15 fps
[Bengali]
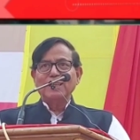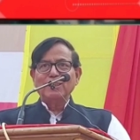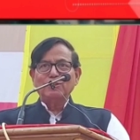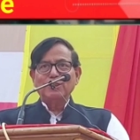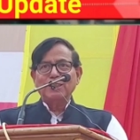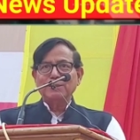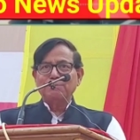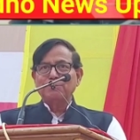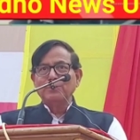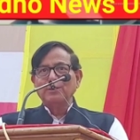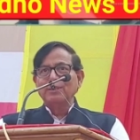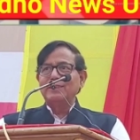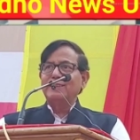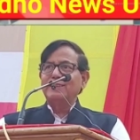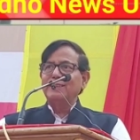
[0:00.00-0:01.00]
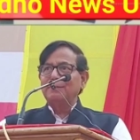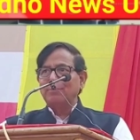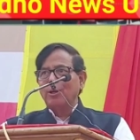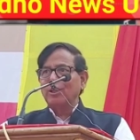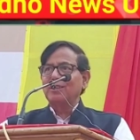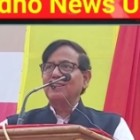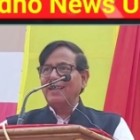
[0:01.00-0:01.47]
মনে করে পুলিশের
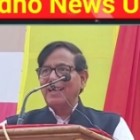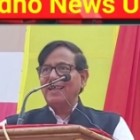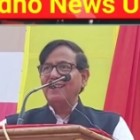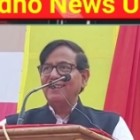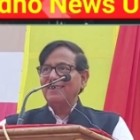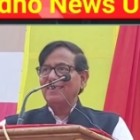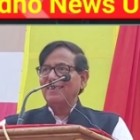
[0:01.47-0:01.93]
ভরসায়